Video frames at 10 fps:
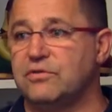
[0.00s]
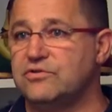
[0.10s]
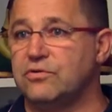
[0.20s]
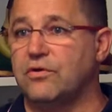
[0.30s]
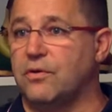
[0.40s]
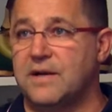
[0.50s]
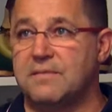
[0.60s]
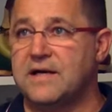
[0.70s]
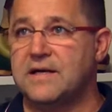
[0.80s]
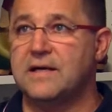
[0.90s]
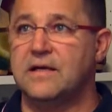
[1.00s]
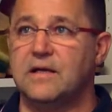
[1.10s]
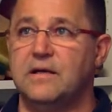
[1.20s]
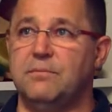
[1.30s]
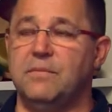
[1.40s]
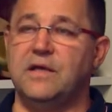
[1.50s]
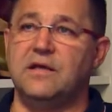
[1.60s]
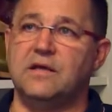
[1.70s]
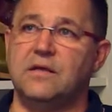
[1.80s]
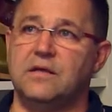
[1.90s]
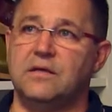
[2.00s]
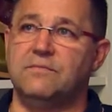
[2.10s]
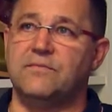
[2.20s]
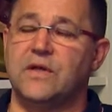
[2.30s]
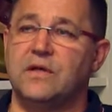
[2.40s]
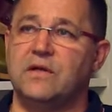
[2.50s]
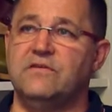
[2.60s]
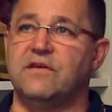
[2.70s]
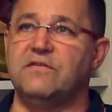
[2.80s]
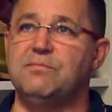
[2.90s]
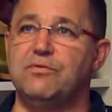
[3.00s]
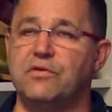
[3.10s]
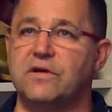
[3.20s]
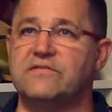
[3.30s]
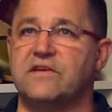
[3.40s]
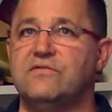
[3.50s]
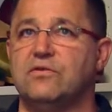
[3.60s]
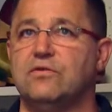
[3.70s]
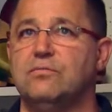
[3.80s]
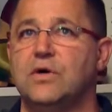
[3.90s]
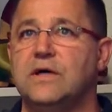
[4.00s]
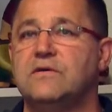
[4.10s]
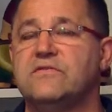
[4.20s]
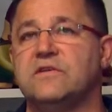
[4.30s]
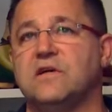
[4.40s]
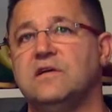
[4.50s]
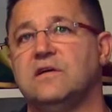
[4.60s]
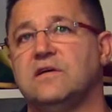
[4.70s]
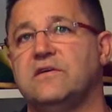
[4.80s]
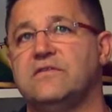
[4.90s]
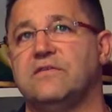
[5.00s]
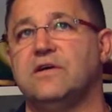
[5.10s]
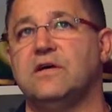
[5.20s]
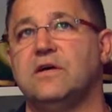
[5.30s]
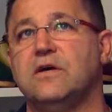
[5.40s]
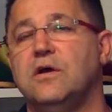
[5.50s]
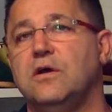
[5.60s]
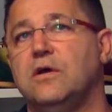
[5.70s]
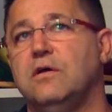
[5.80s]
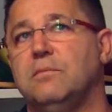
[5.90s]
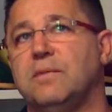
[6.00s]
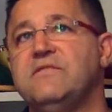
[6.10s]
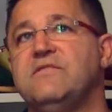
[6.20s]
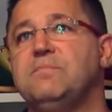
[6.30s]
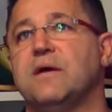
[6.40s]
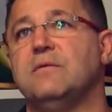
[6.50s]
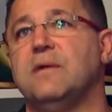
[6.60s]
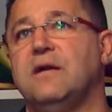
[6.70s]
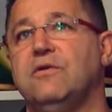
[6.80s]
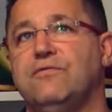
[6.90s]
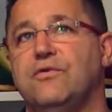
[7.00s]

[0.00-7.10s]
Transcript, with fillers: tous les jours normalement. Mais ils avaient plusieurs essences de bois, c'est-à-dire qu'ils avaient principalement le